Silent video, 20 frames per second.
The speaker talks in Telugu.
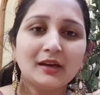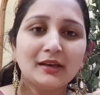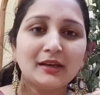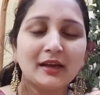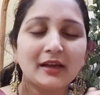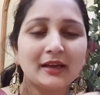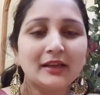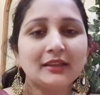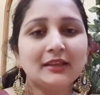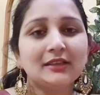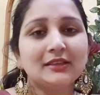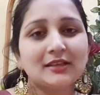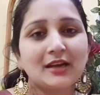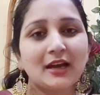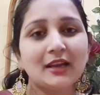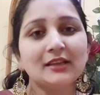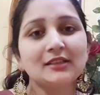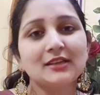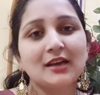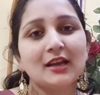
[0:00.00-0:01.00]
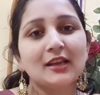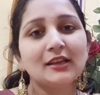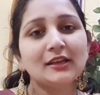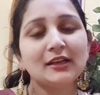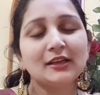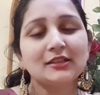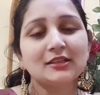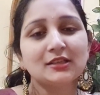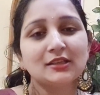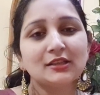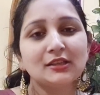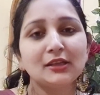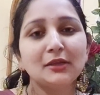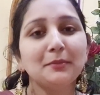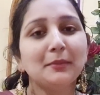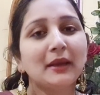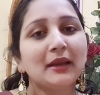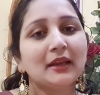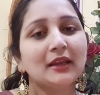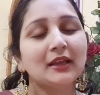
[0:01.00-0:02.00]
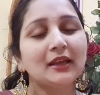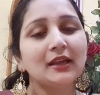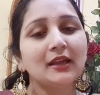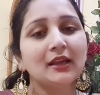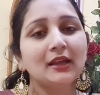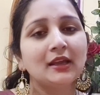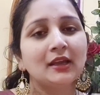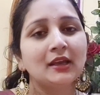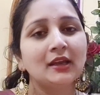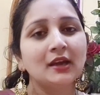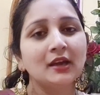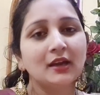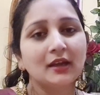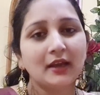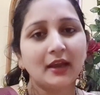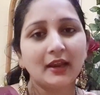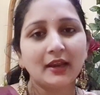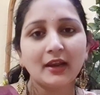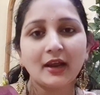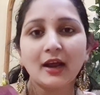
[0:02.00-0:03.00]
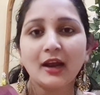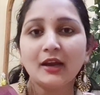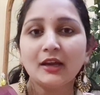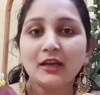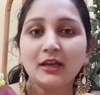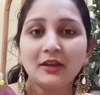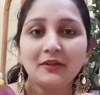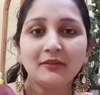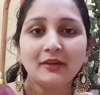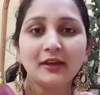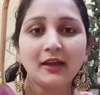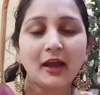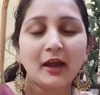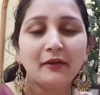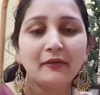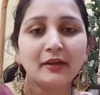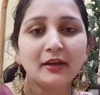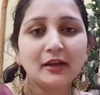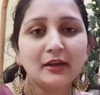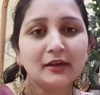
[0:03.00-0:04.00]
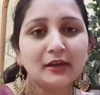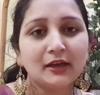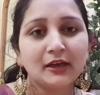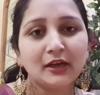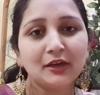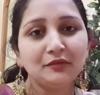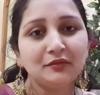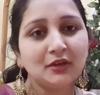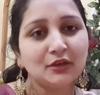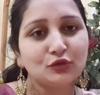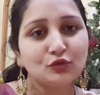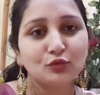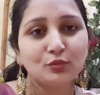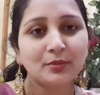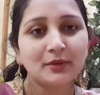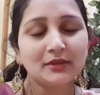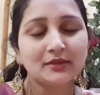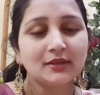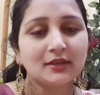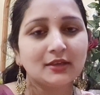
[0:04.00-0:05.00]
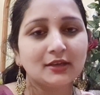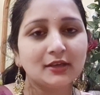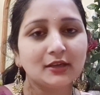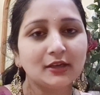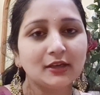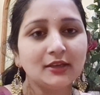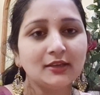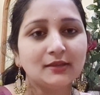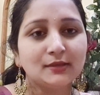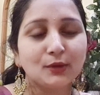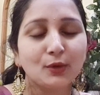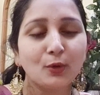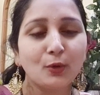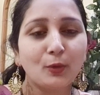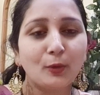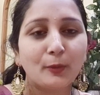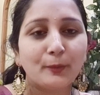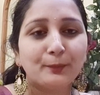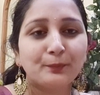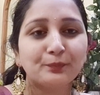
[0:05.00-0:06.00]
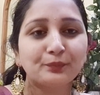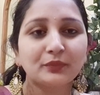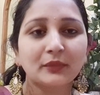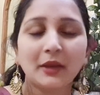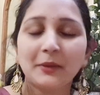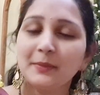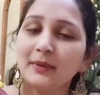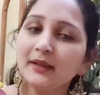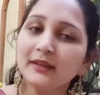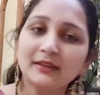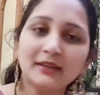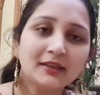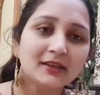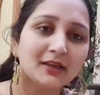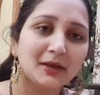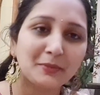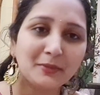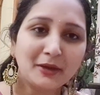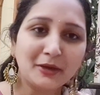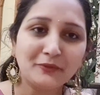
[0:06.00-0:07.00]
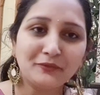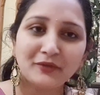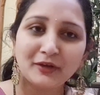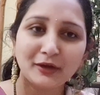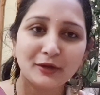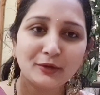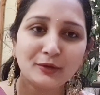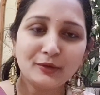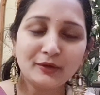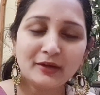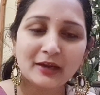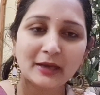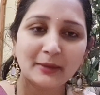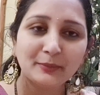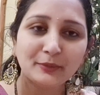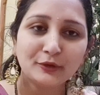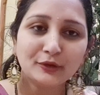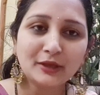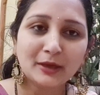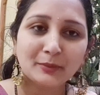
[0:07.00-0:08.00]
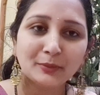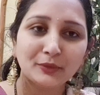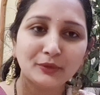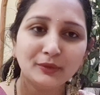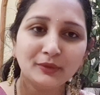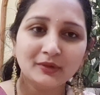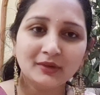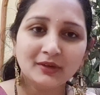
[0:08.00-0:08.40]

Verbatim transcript: నాకైతే చాలా చాలా నచ్చింది మనకి ఎలాంటివి కావాలన్నా కానీ వాళ్ళు చూపిస్తారండి సో ఎప్పుడైతే ఇంకా మనం వీడియోలోకి వెళ్ళిపోతామో